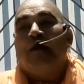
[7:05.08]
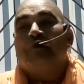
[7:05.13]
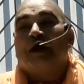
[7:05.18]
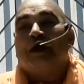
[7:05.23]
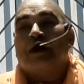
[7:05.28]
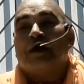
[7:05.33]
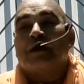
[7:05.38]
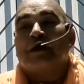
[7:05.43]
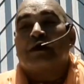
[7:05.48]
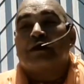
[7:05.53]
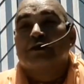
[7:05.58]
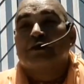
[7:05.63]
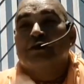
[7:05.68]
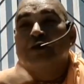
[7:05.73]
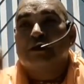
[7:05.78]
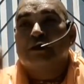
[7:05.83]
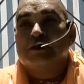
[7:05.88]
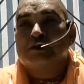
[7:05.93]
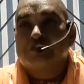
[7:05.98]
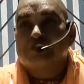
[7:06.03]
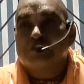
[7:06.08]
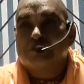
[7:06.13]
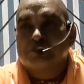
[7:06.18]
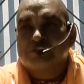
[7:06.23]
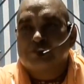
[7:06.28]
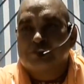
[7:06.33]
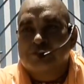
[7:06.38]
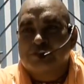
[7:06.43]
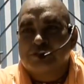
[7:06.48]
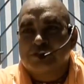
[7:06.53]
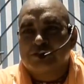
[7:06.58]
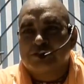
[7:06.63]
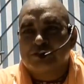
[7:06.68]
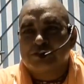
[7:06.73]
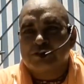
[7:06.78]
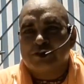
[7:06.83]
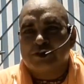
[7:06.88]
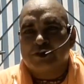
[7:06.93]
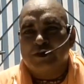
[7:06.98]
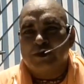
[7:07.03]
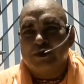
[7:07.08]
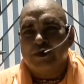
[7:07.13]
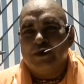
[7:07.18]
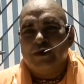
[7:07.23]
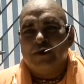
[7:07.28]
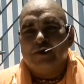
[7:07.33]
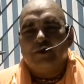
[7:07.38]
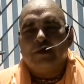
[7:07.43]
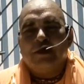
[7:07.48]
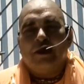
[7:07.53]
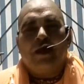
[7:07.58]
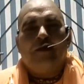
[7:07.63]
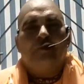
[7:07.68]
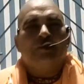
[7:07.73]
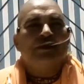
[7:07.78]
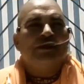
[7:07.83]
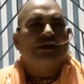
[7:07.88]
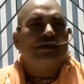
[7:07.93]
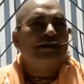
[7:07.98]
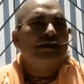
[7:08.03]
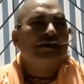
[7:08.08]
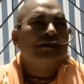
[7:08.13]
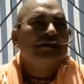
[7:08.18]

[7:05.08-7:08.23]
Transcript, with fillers: আমার হৃদয়ের সন্তুষ্টির জন্য আমি